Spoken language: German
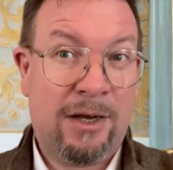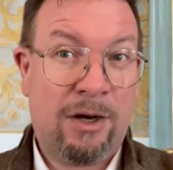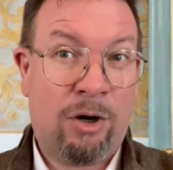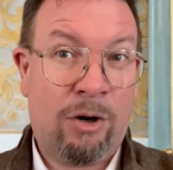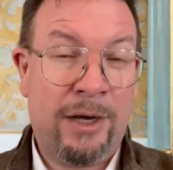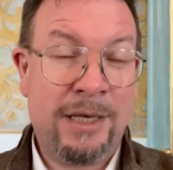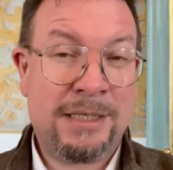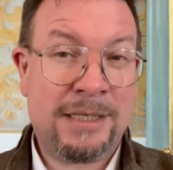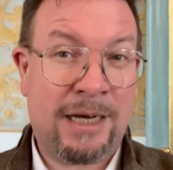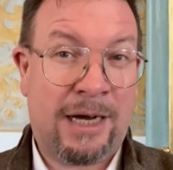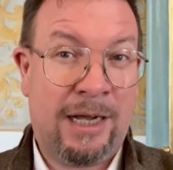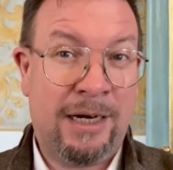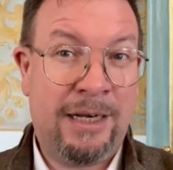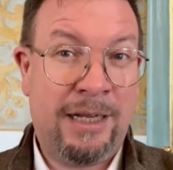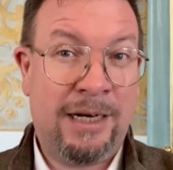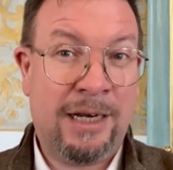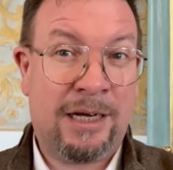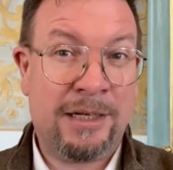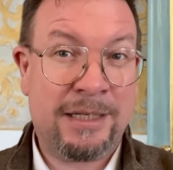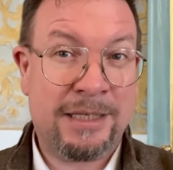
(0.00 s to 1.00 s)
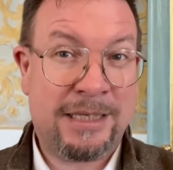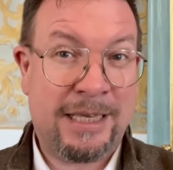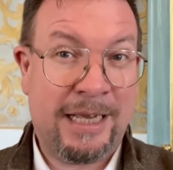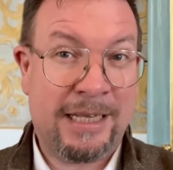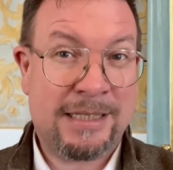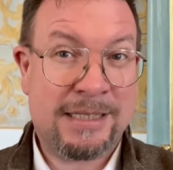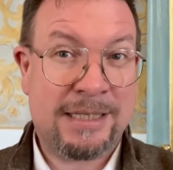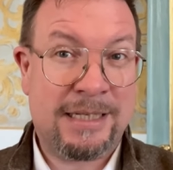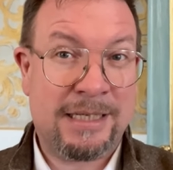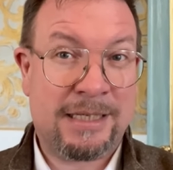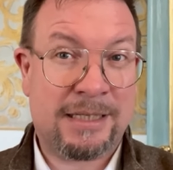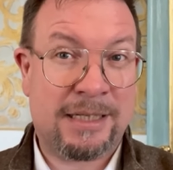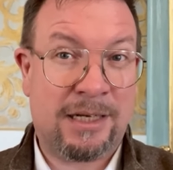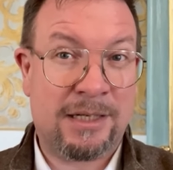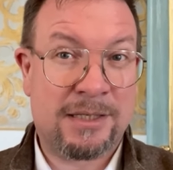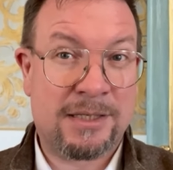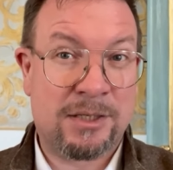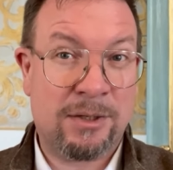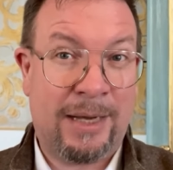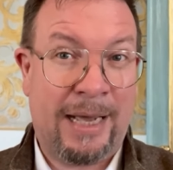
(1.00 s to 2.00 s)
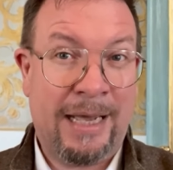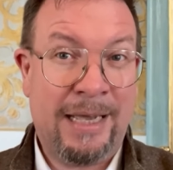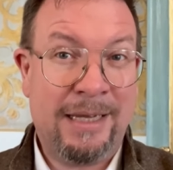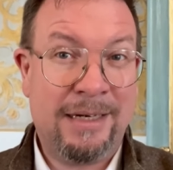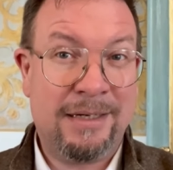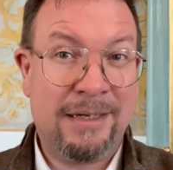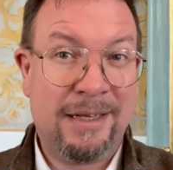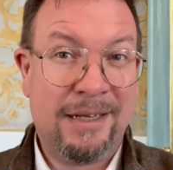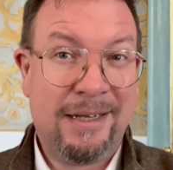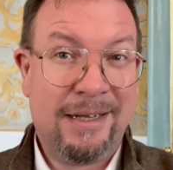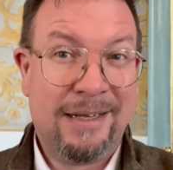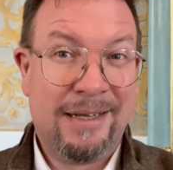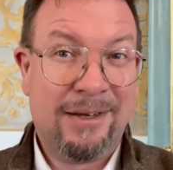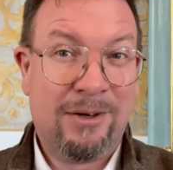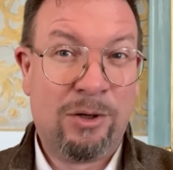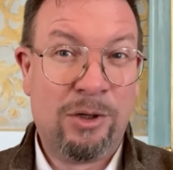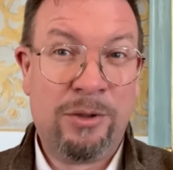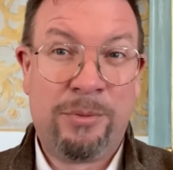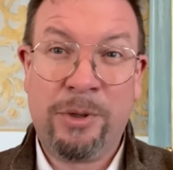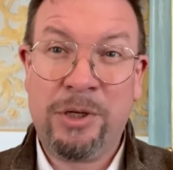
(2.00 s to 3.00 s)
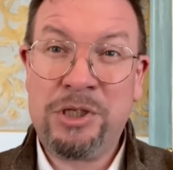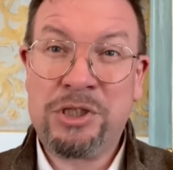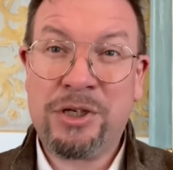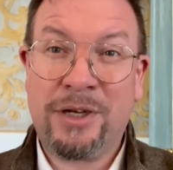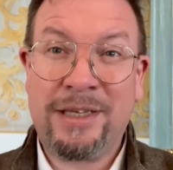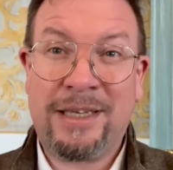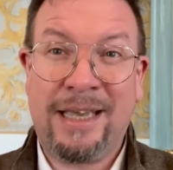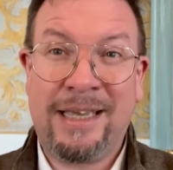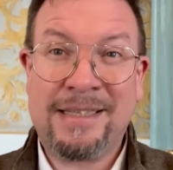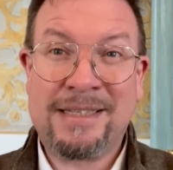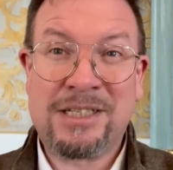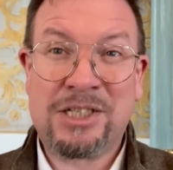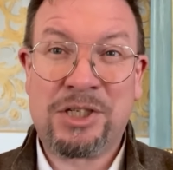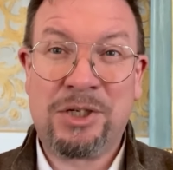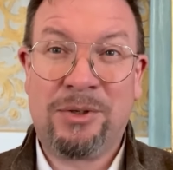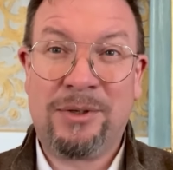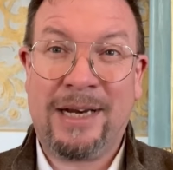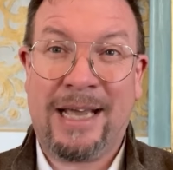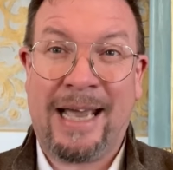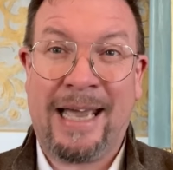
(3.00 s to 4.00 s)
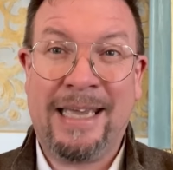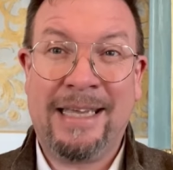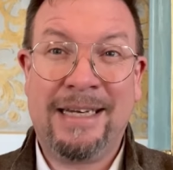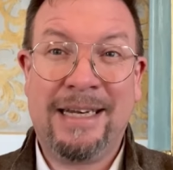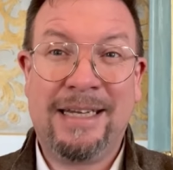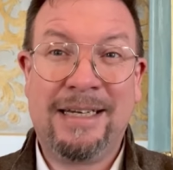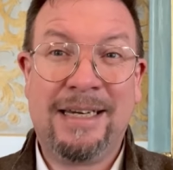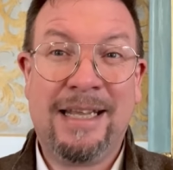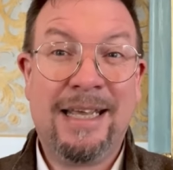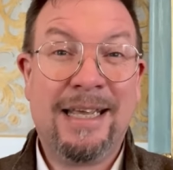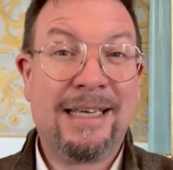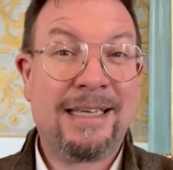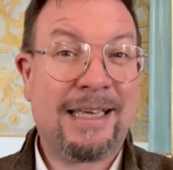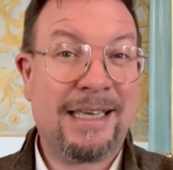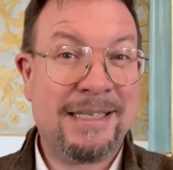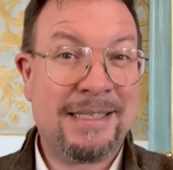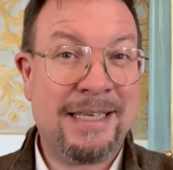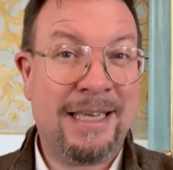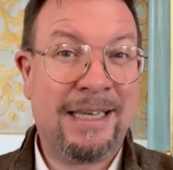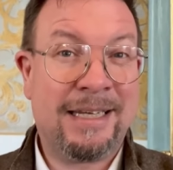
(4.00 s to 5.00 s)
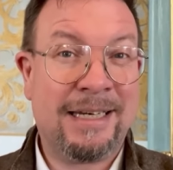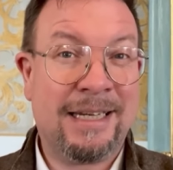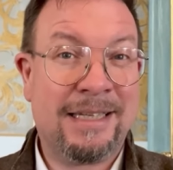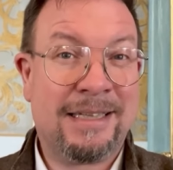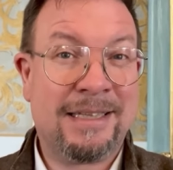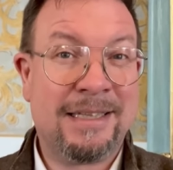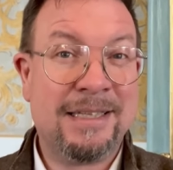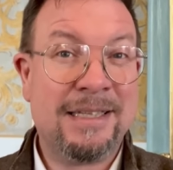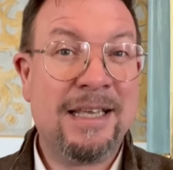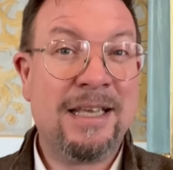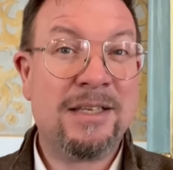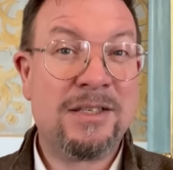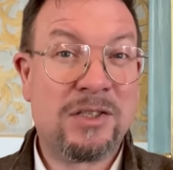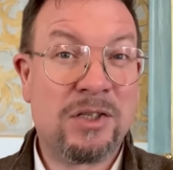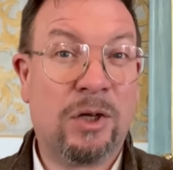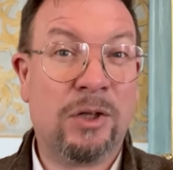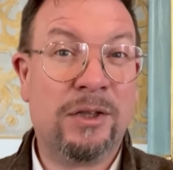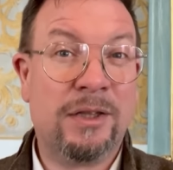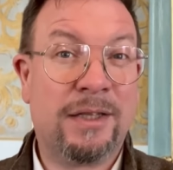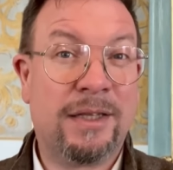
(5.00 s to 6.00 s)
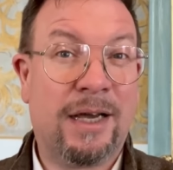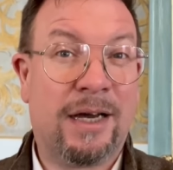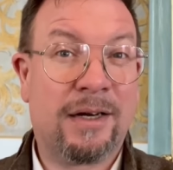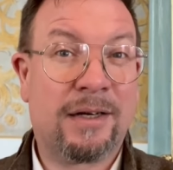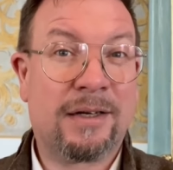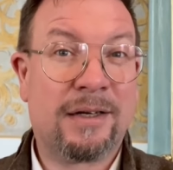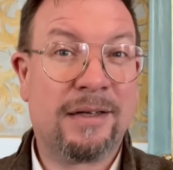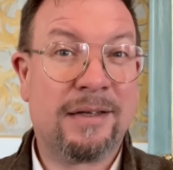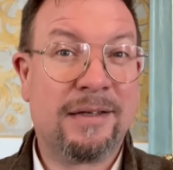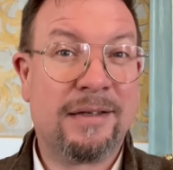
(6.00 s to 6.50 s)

Euch alle lade ich herzlich dazu ein und wünsche euch jetzt schon einen gesegneten Sonntag.